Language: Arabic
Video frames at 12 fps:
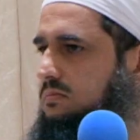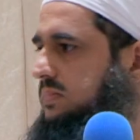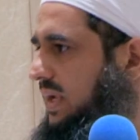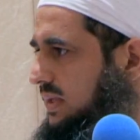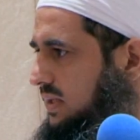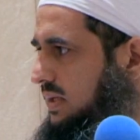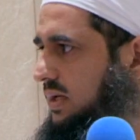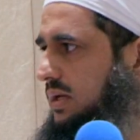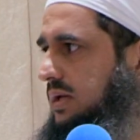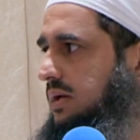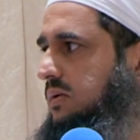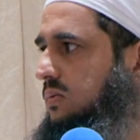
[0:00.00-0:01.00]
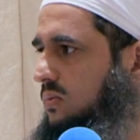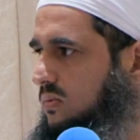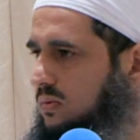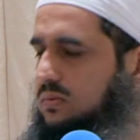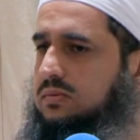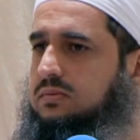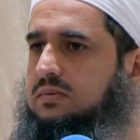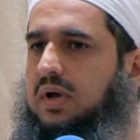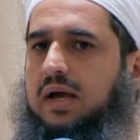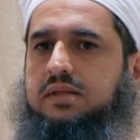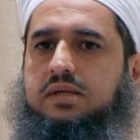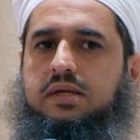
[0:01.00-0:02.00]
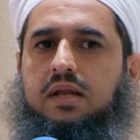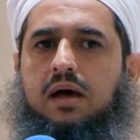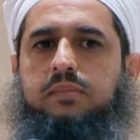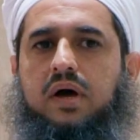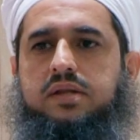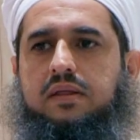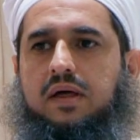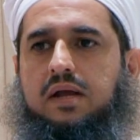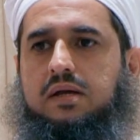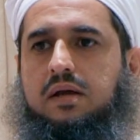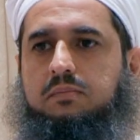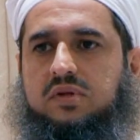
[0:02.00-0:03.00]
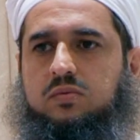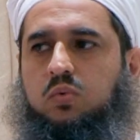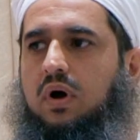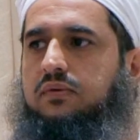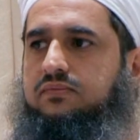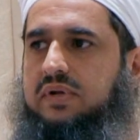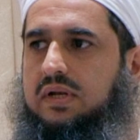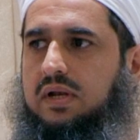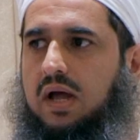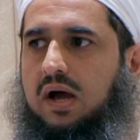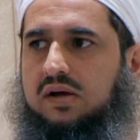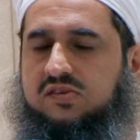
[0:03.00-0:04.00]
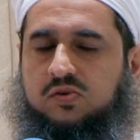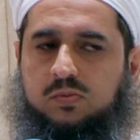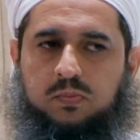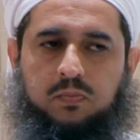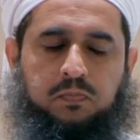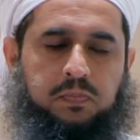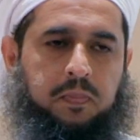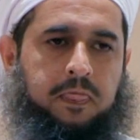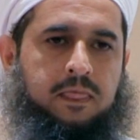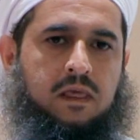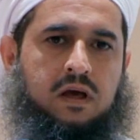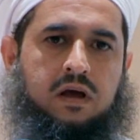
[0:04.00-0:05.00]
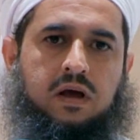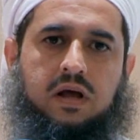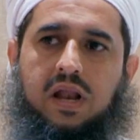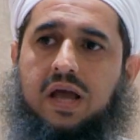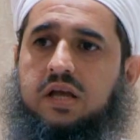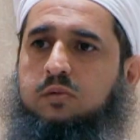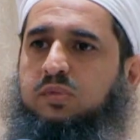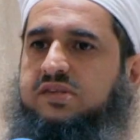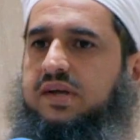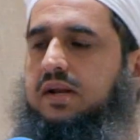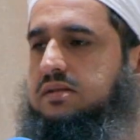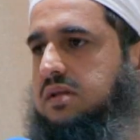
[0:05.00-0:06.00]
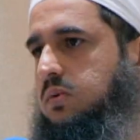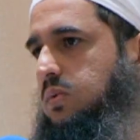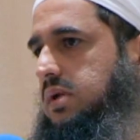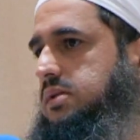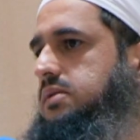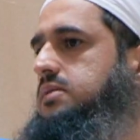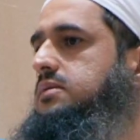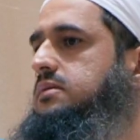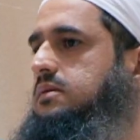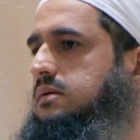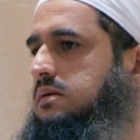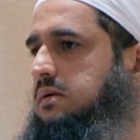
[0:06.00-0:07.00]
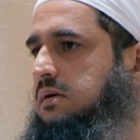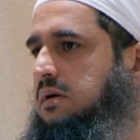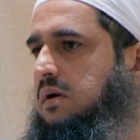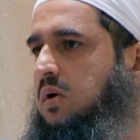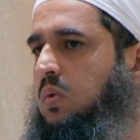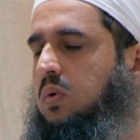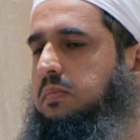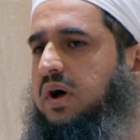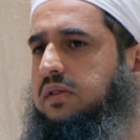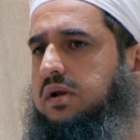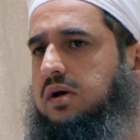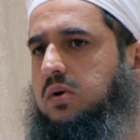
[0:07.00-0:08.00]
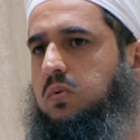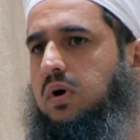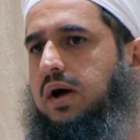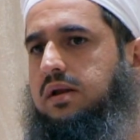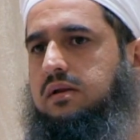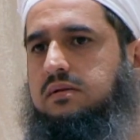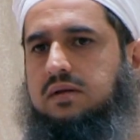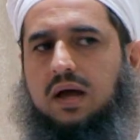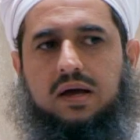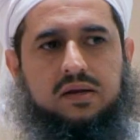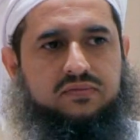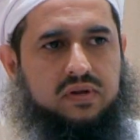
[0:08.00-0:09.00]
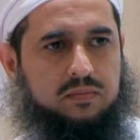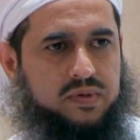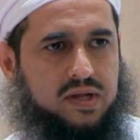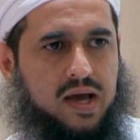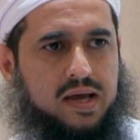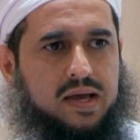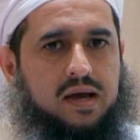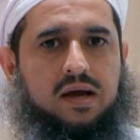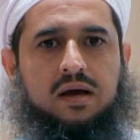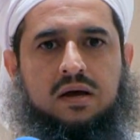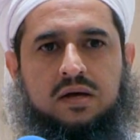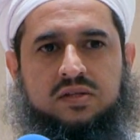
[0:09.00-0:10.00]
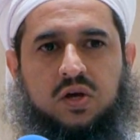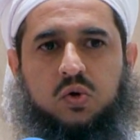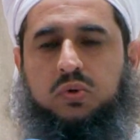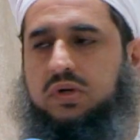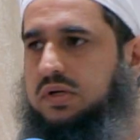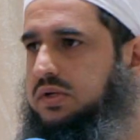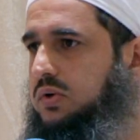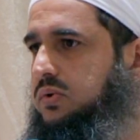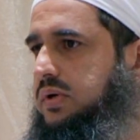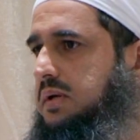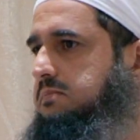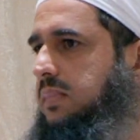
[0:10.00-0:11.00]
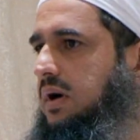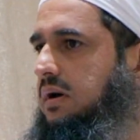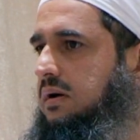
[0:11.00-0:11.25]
بيده ويأتينا بعد ذلك مطبوعا في الحاسوب لكن المسألة طولت وبعض الأخوان يعني في البداية تكون عنده همة